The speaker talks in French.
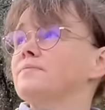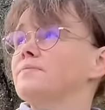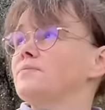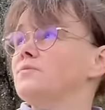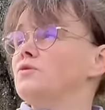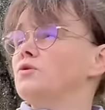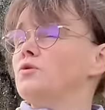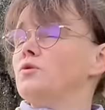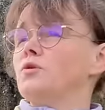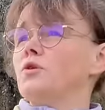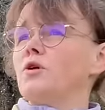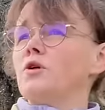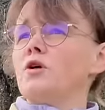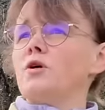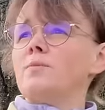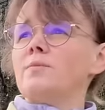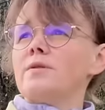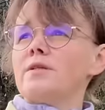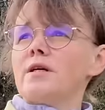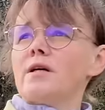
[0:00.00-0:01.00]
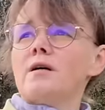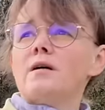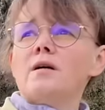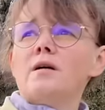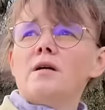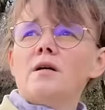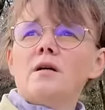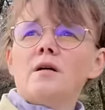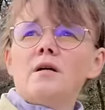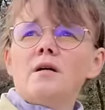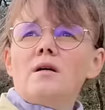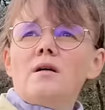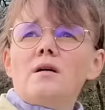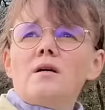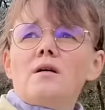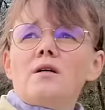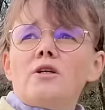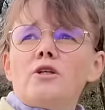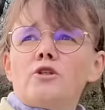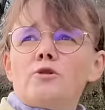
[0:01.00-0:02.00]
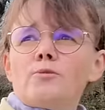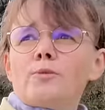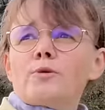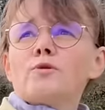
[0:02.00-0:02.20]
du temps comme ça, et je